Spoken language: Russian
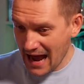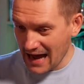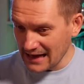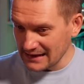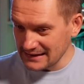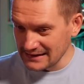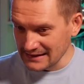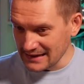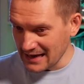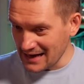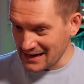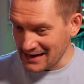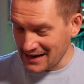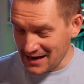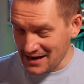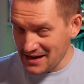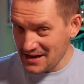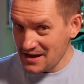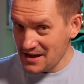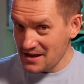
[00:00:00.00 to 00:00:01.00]

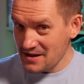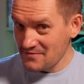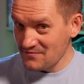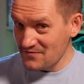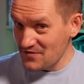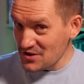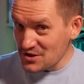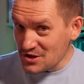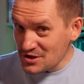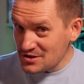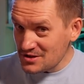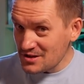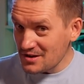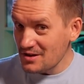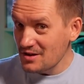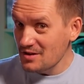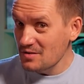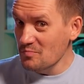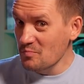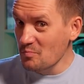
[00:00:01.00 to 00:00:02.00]
Однако,
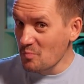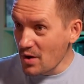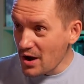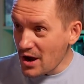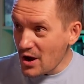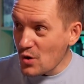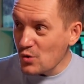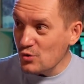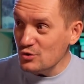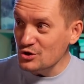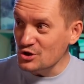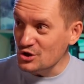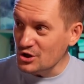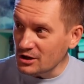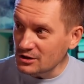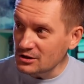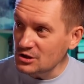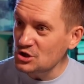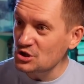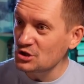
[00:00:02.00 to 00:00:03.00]
Видите, мы
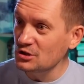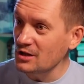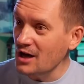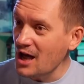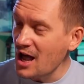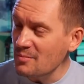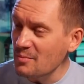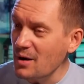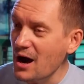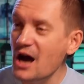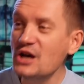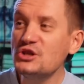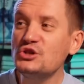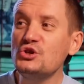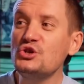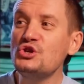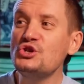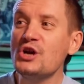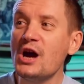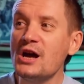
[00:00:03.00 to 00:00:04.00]
уже начинаем
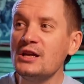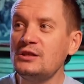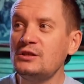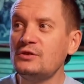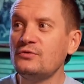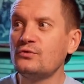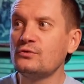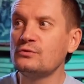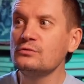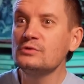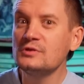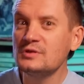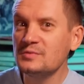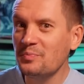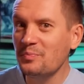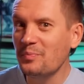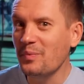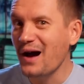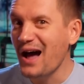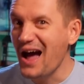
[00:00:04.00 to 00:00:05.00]
ощущать
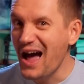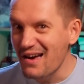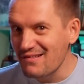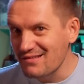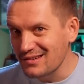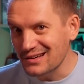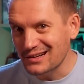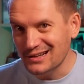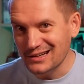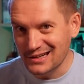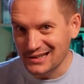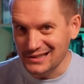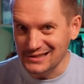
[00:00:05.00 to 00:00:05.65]
вкус павера